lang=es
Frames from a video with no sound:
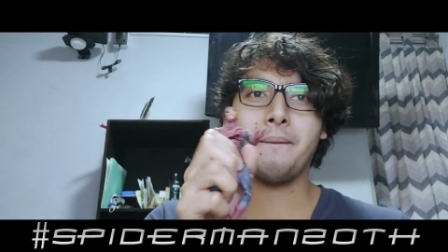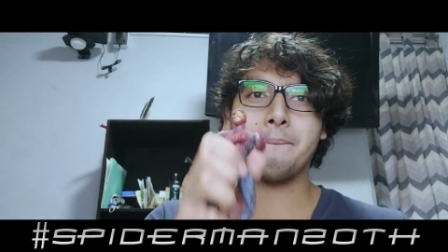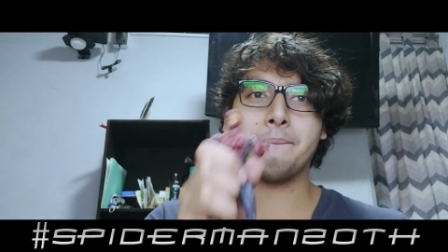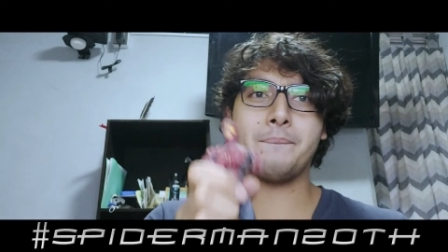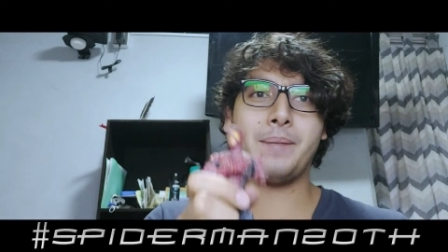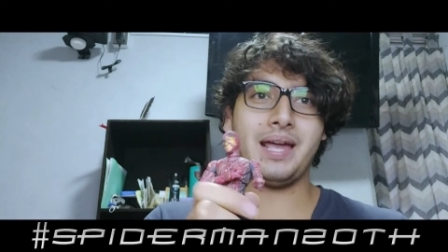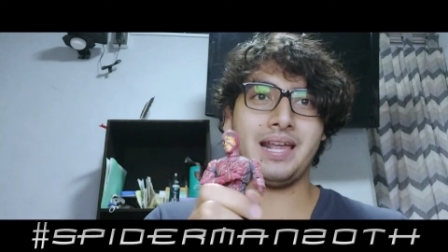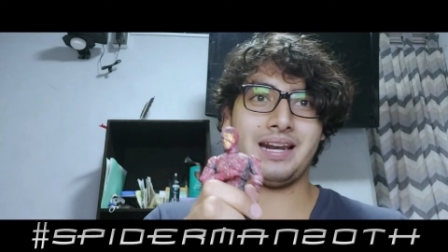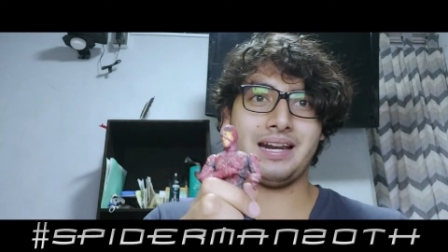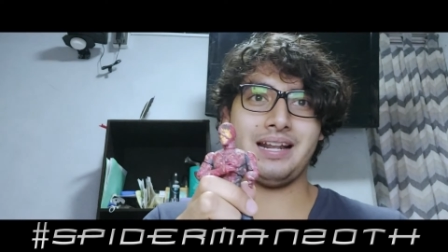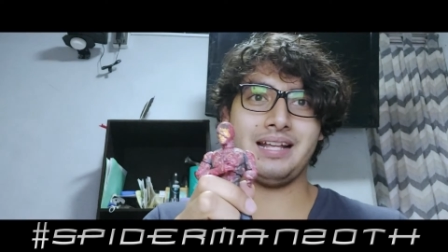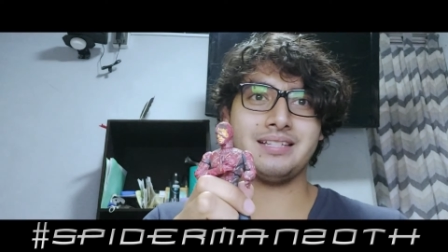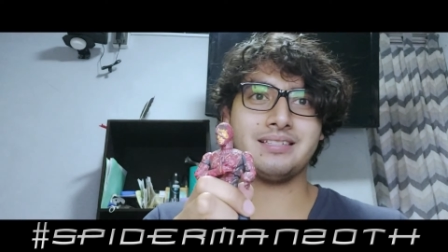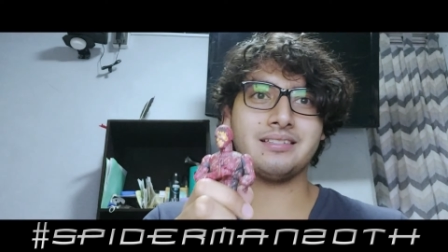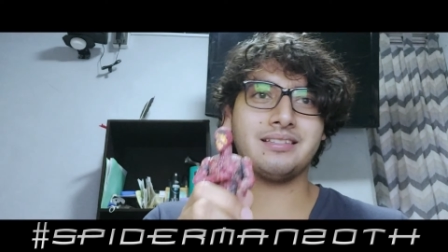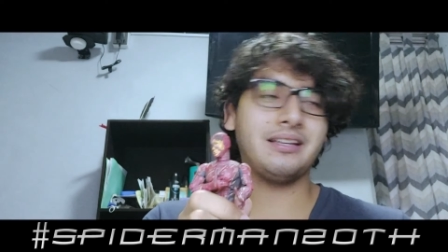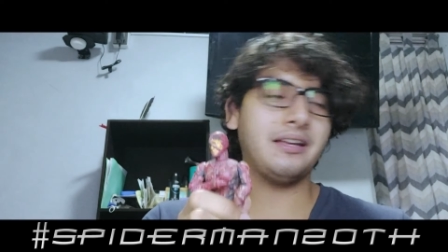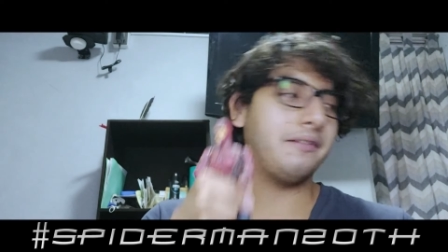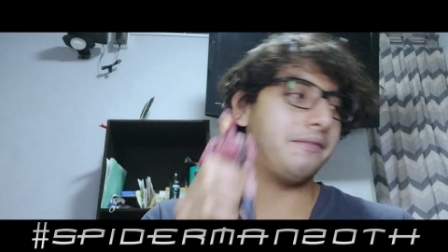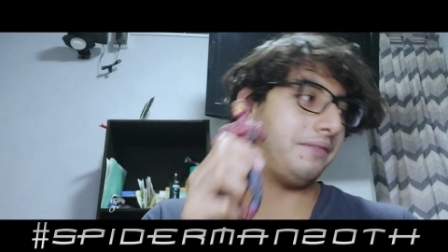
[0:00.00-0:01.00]

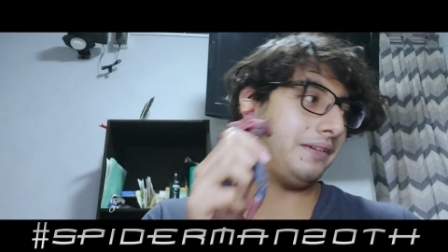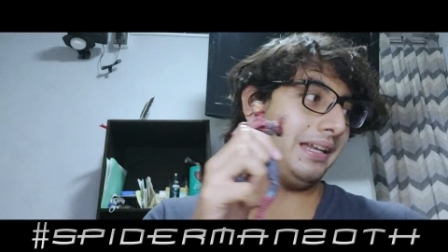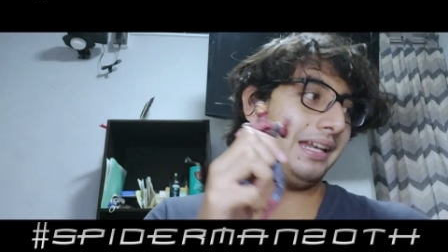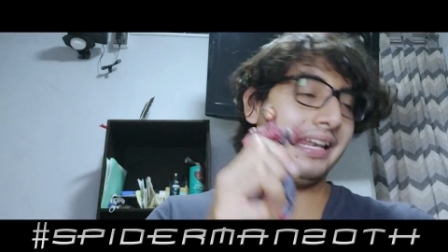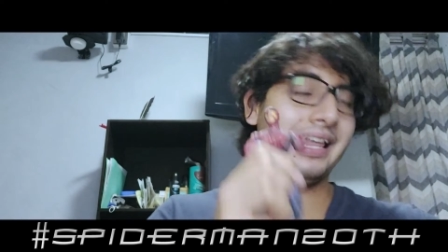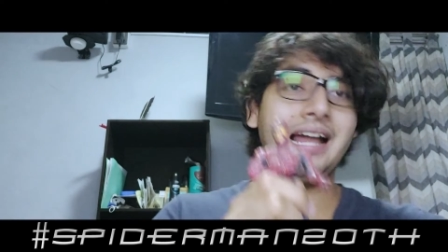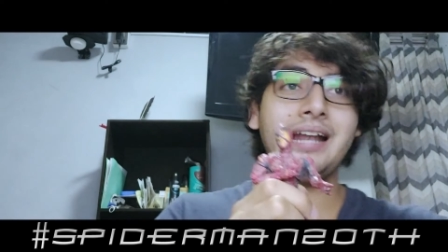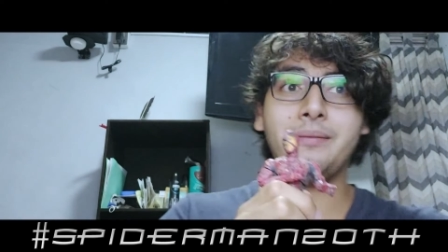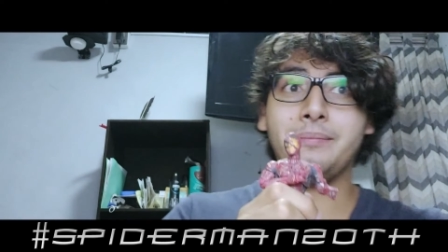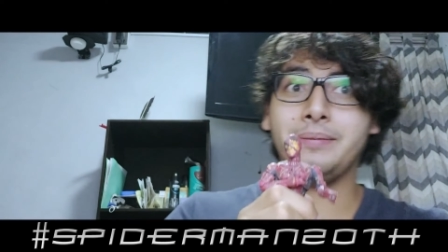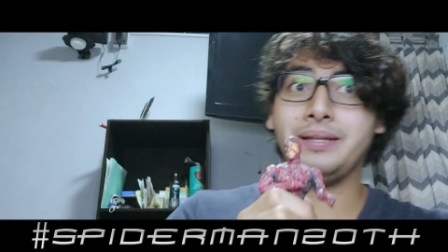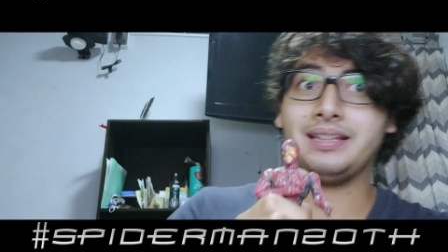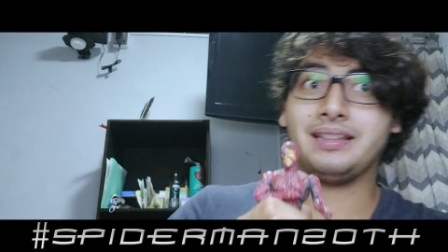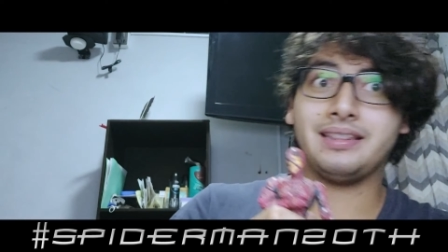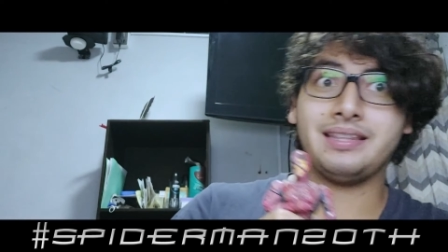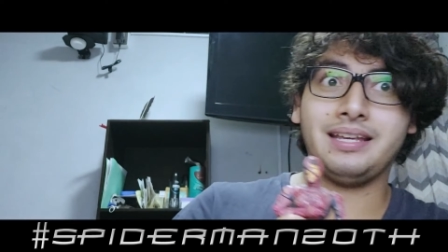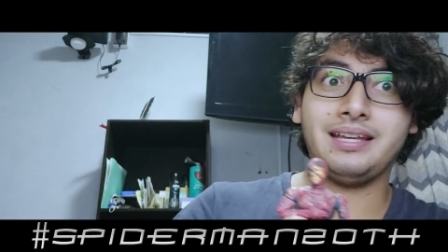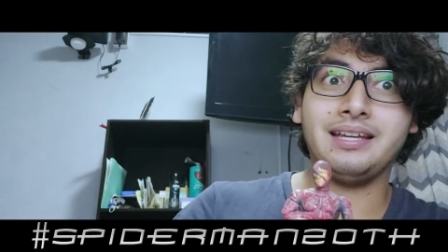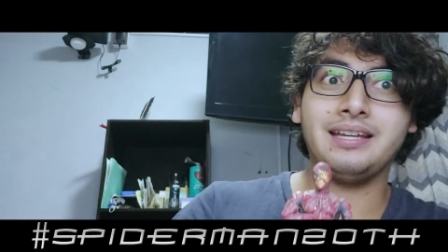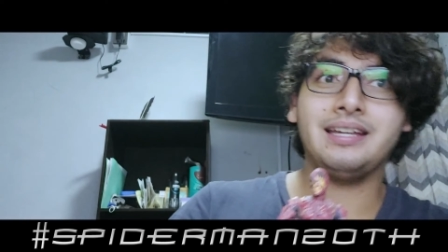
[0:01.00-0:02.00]
verlas,
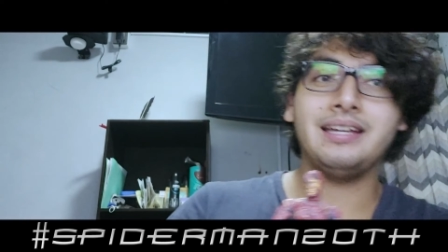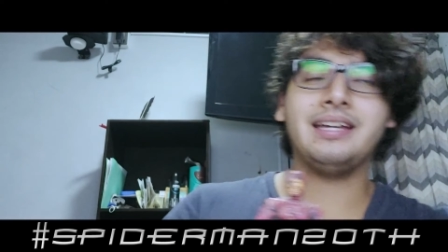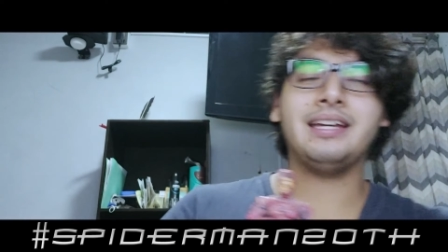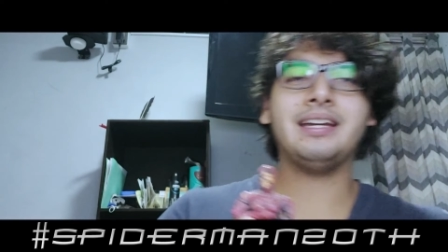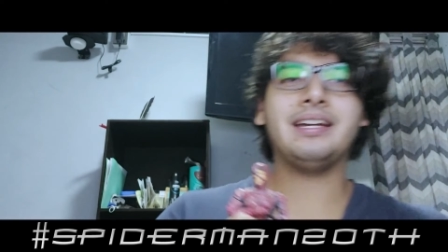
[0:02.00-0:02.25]
finalmente.